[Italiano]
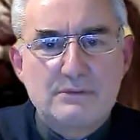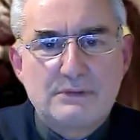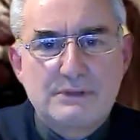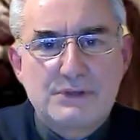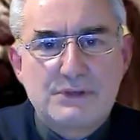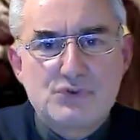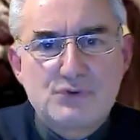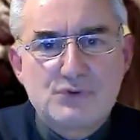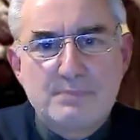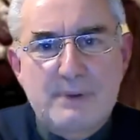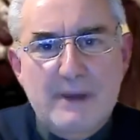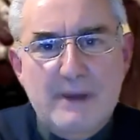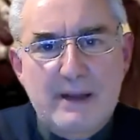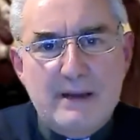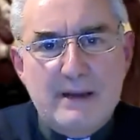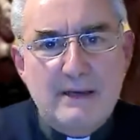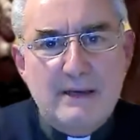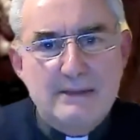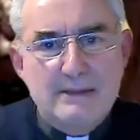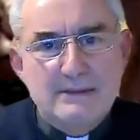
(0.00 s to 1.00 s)
che ci
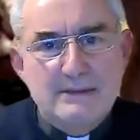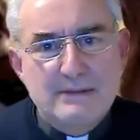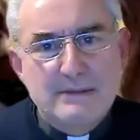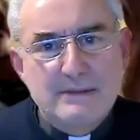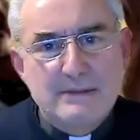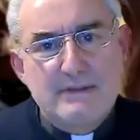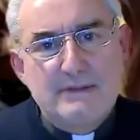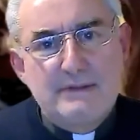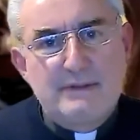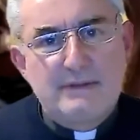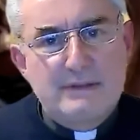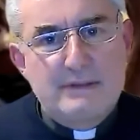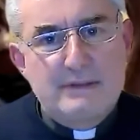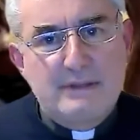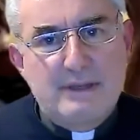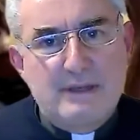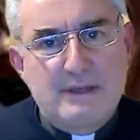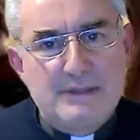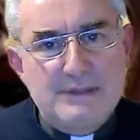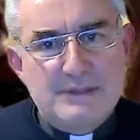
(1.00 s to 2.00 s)
parla
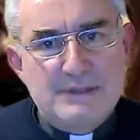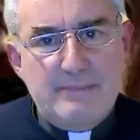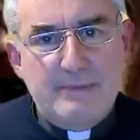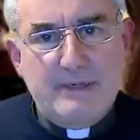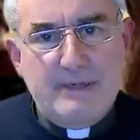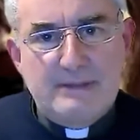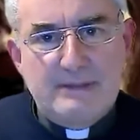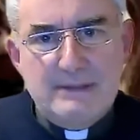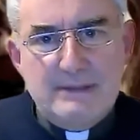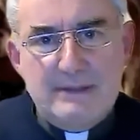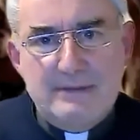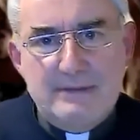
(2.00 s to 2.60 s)
di Elisabetta.